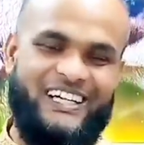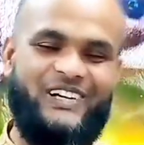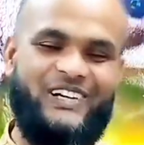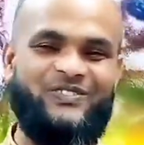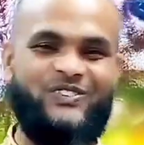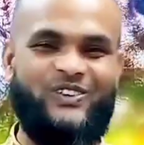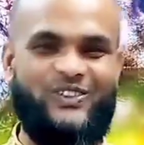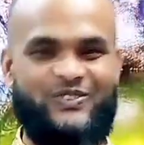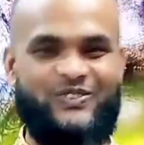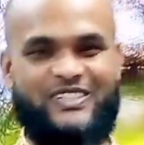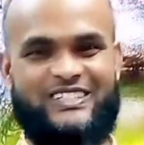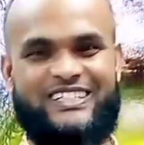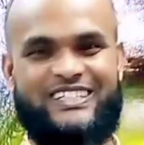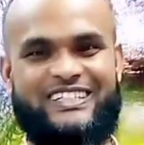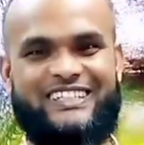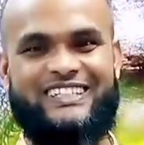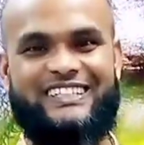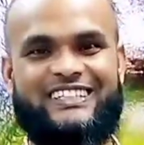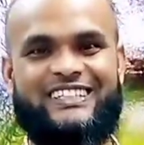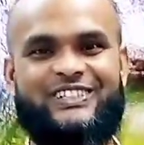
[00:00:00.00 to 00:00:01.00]

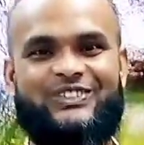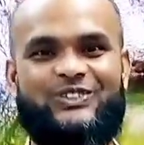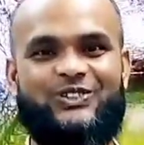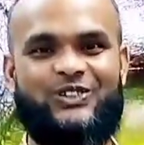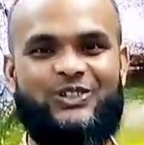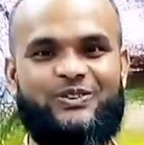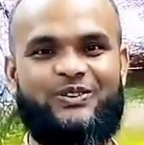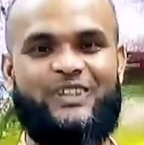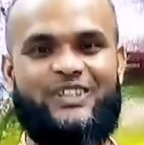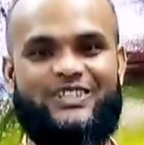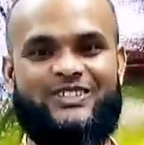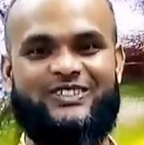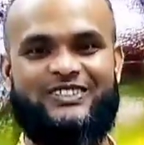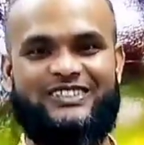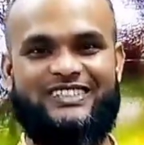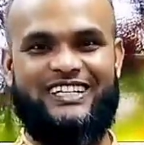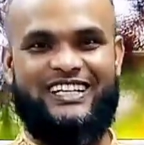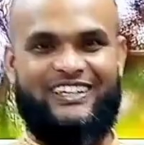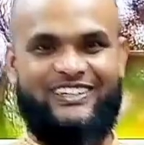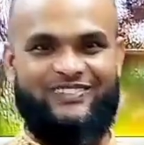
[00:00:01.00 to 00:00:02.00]
ইনফরমেশনটা দিয়ে দুঃখ প্রকাশ
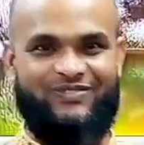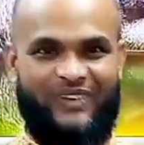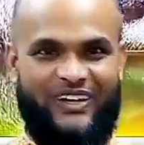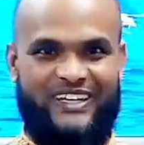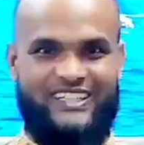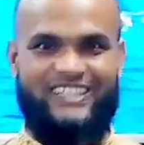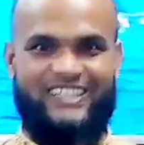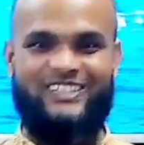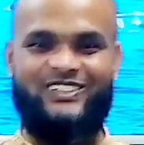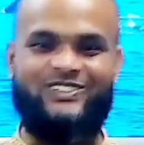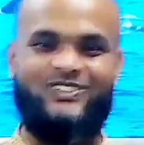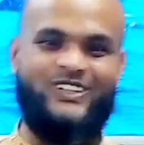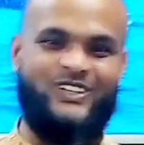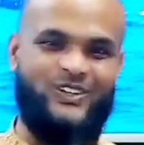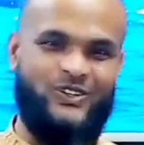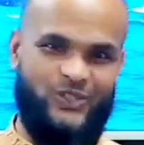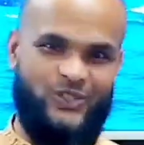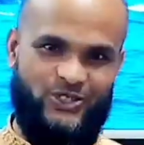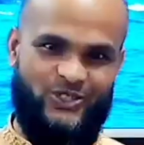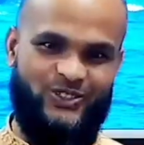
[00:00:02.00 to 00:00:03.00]
করছি কারণ বাইকে কিন্তু
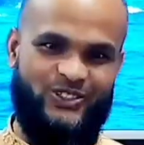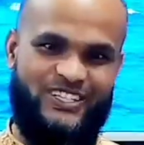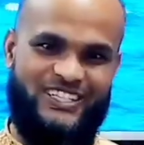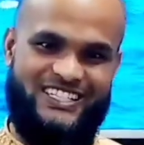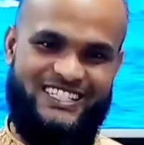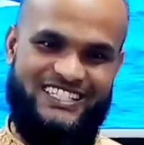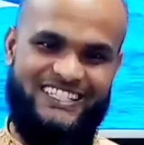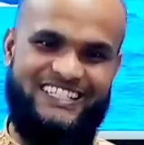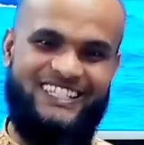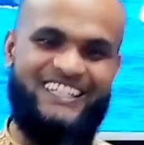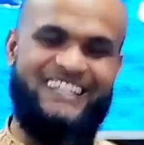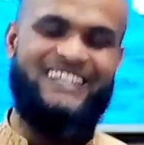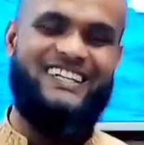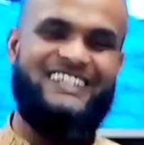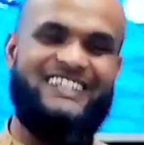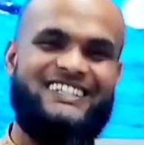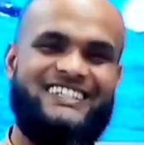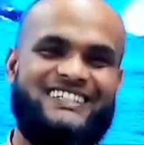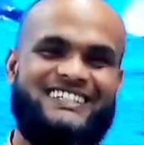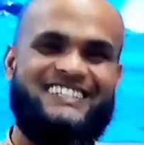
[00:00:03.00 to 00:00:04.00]
অনেক কষ্ট দিয়েছি জি
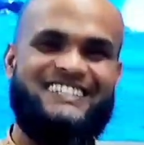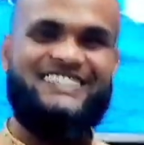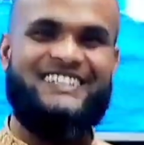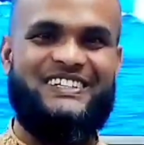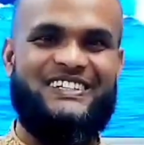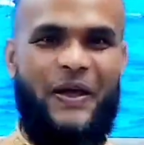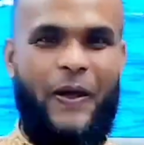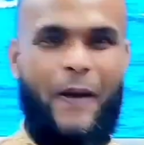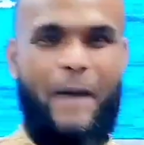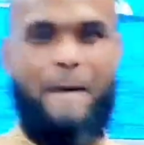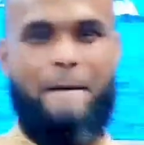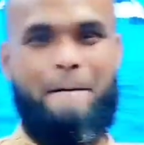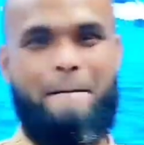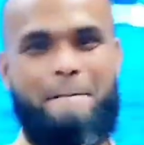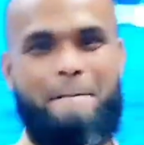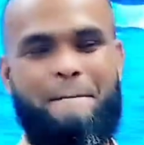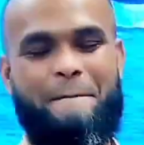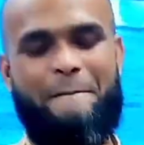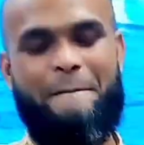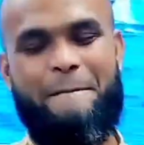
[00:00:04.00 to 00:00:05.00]
আমাদের দোয়া রইলো
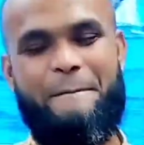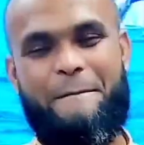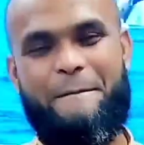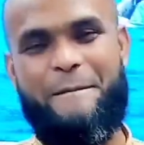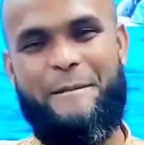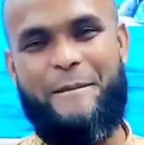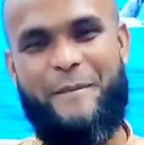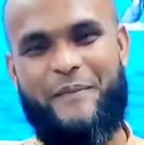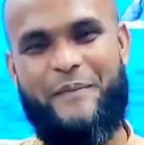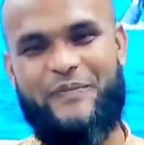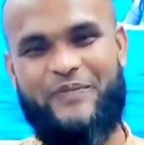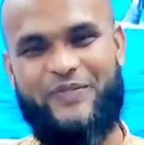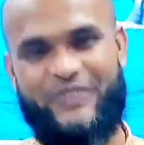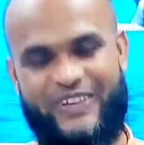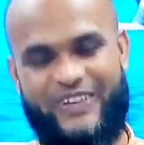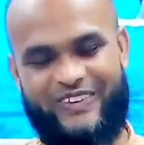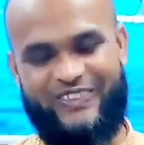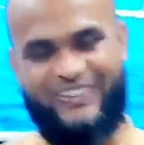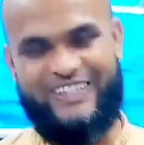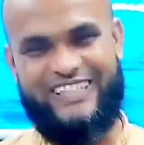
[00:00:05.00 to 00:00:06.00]
ইনশাল্লাহ আপনাদের ব্যবসা
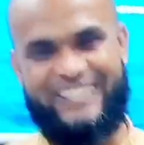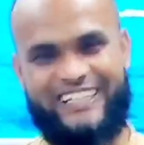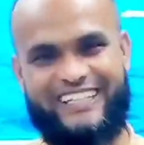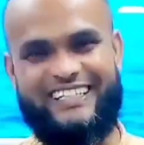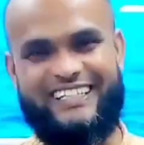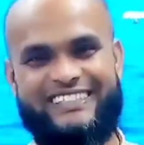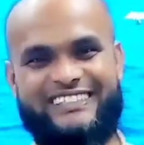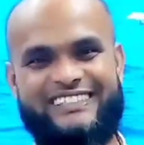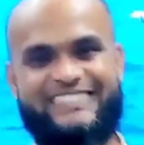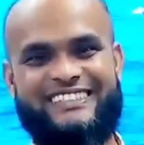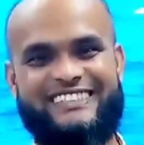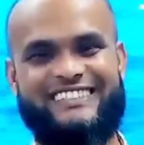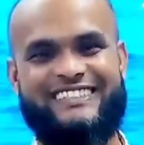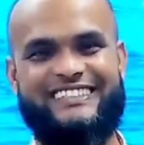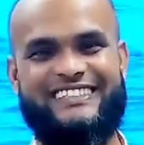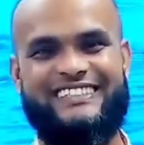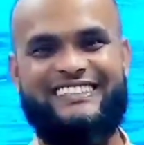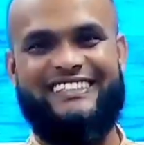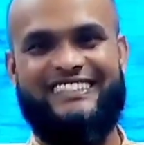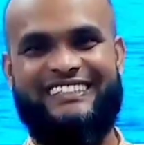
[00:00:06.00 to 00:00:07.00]
আপনার ব্যবসা এইভাবে
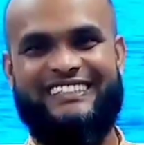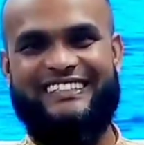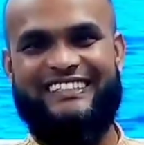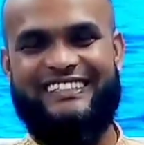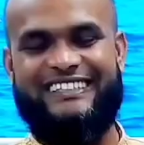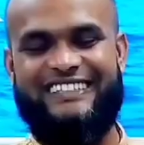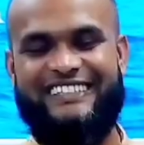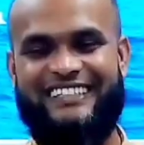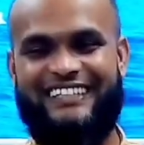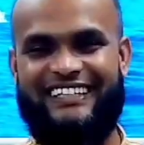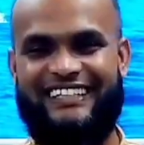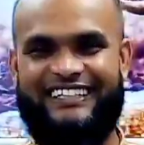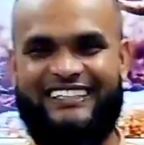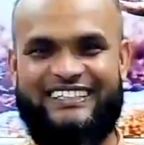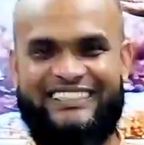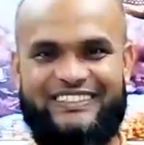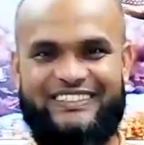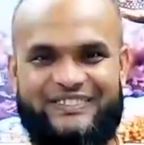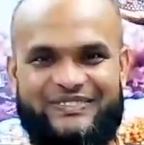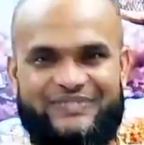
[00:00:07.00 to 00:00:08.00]
এগিয়ে যাক তো
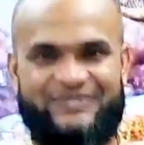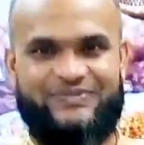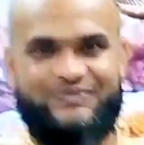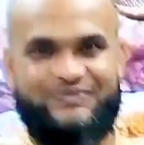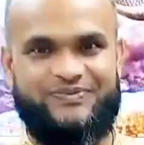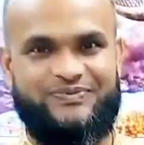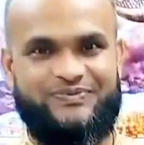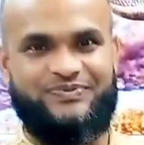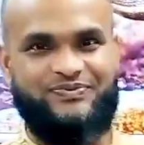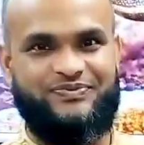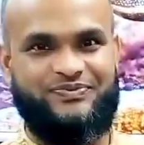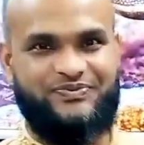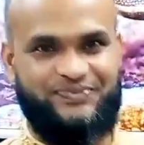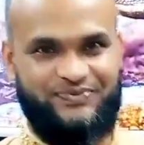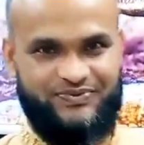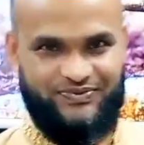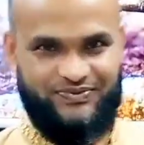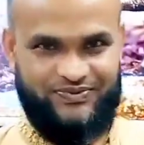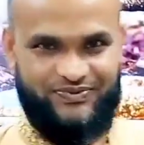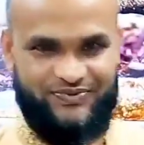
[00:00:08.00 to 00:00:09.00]
ভাইয়া যেহেতু
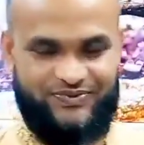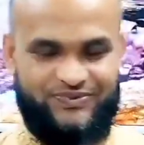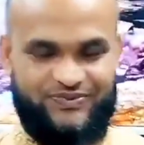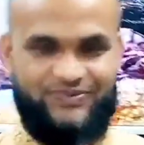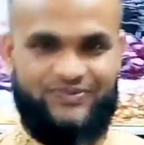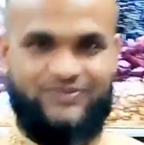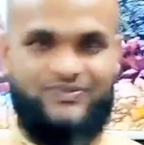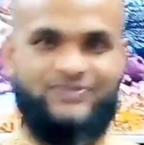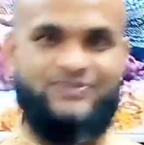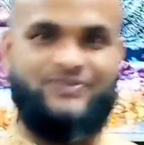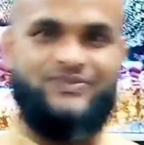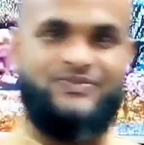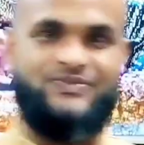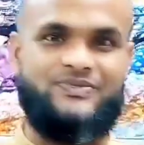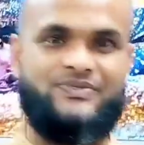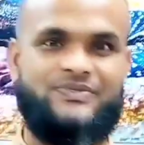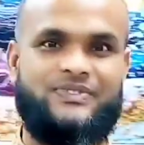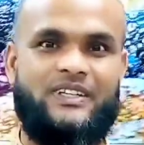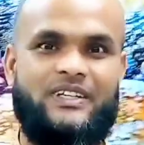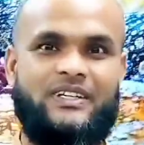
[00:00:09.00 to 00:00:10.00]
বিশ্বকাপ দোরগোড়ায় তো
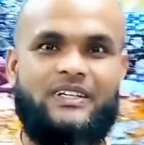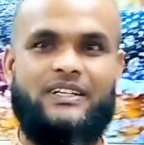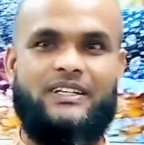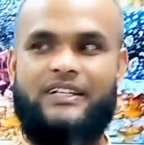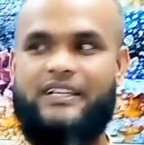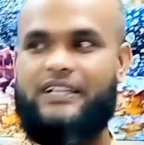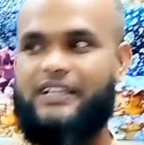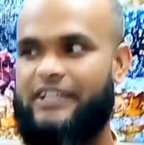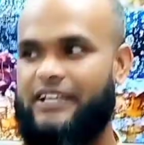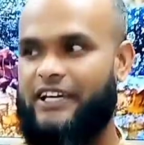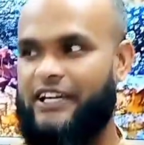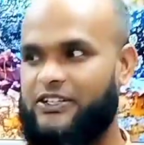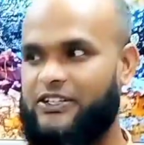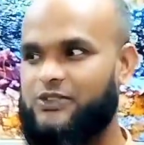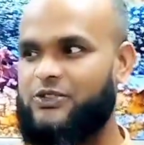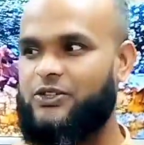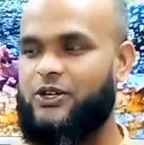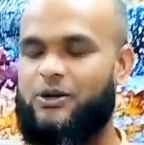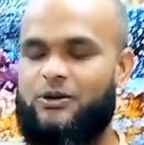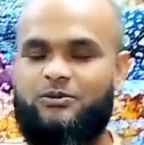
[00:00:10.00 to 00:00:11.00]
কি অফার দিচ্ছেন আপনারা
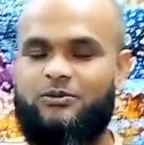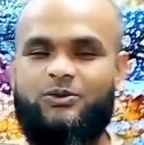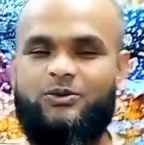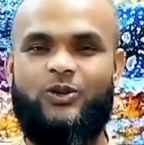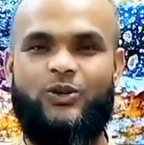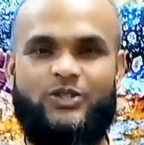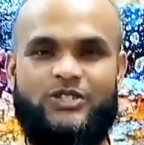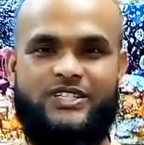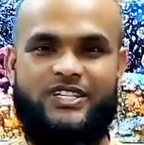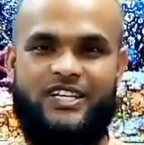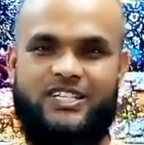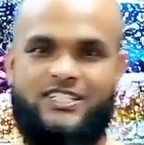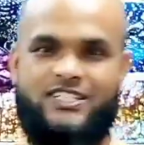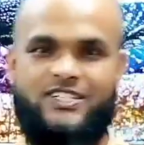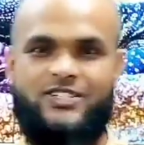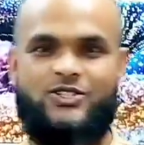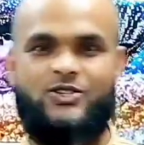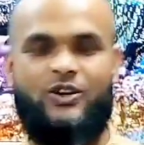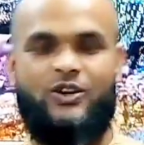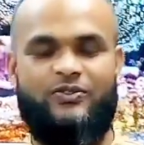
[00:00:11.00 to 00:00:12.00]
একদম গর্জিয়াস
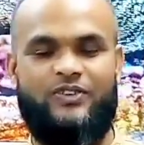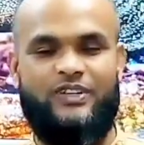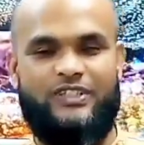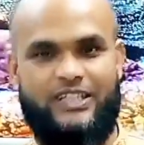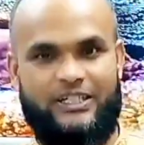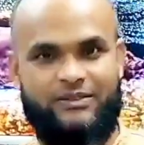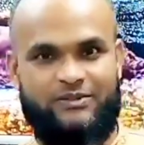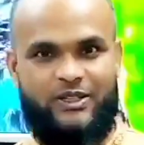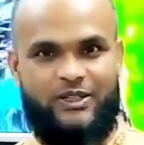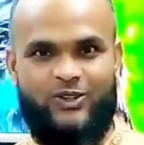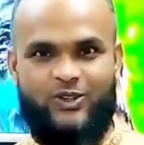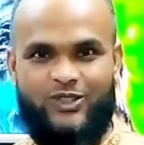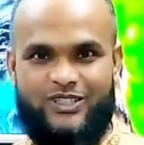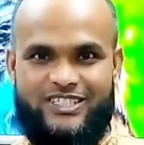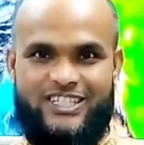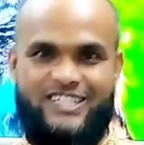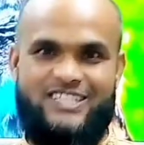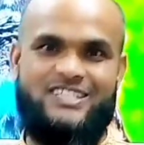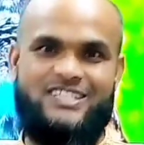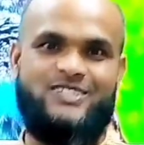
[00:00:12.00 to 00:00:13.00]
কিছু অফার থাকবে
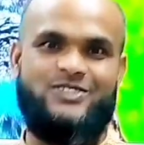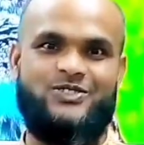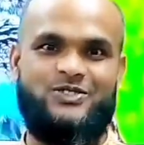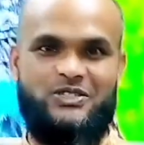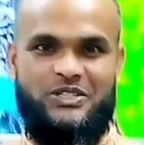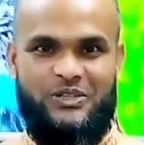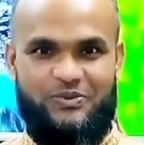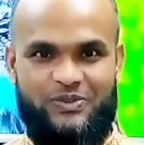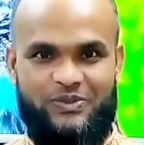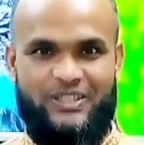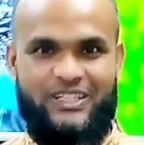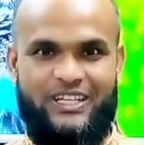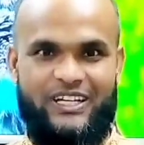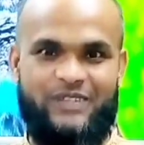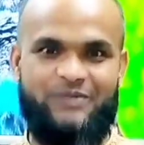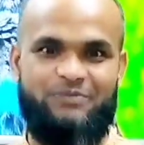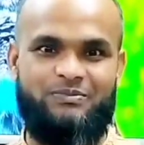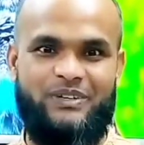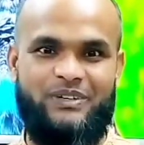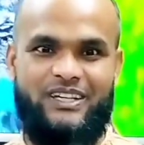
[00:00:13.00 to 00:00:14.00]
গর্জিয়াস কিছু টিপি
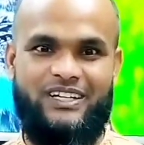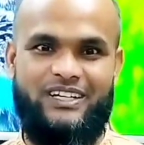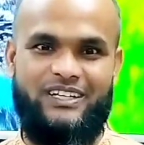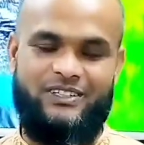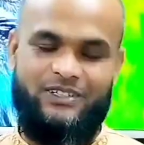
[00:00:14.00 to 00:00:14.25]
থাকবে